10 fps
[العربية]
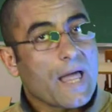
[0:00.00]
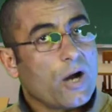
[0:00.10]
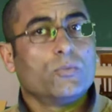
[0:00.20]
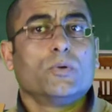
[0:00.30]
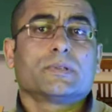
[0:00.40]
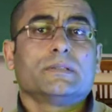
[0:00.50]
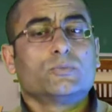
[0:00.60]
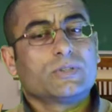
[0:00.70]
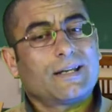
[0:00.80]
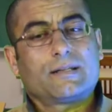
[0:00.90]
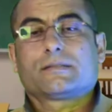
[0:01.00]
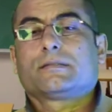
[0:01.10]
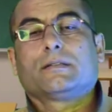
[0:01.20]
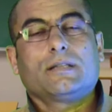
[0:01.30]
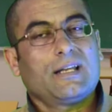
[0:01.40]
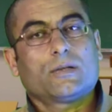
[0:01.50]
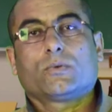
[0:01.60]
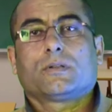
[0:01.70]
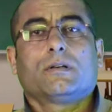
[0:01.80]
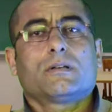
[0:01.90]
او ممكن مدرس يديها لك
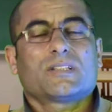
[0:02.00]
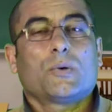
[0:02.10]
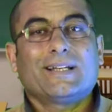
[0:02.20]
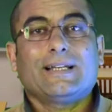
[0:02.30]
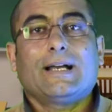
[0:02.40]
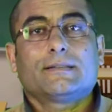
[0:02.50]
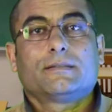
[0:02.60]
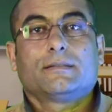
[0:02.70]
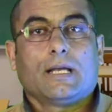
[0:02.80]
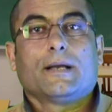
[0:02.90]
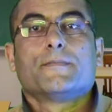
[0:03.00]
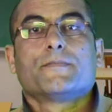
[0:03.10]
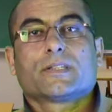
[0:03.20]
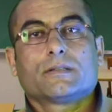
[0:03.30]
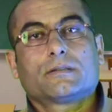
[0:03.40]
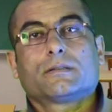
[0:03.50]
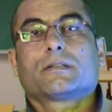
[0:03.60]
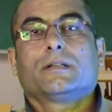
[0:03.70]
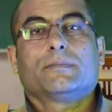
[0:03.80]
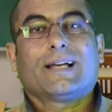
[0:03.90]
خلاص او اي حد لا عشان
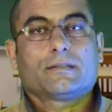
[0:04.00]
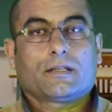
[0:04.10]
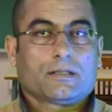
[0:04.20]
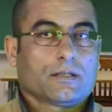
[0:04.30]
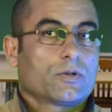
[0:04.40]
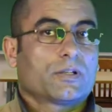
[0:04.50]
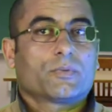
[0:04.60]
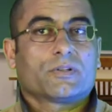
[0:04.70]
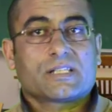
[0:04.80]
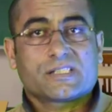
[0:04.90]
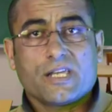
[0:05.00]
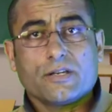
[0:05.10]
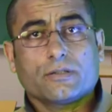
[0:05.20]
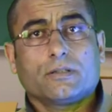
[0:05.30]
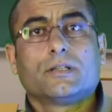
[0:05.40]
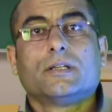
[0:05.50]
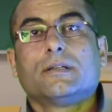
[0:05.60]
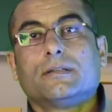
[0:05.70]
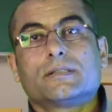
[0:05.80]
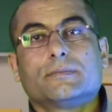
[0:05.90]
تنطق يبقى عندك كوريكت برونانسيشن
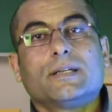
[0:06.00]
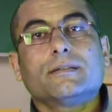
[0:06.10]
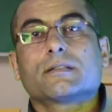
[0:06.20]
لازم انت